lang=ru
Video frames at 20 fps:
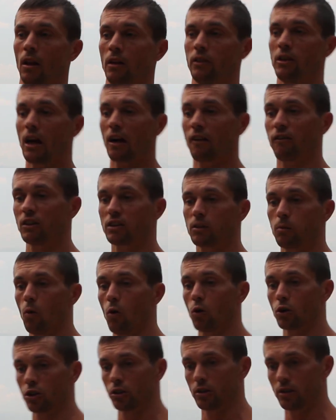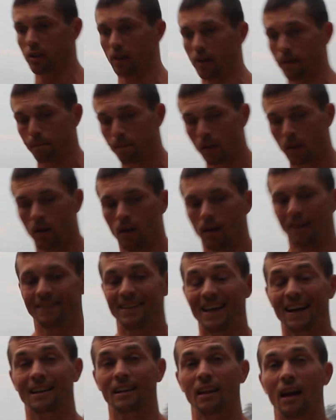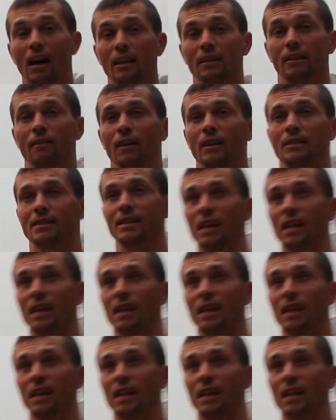Так вы сможете накладывать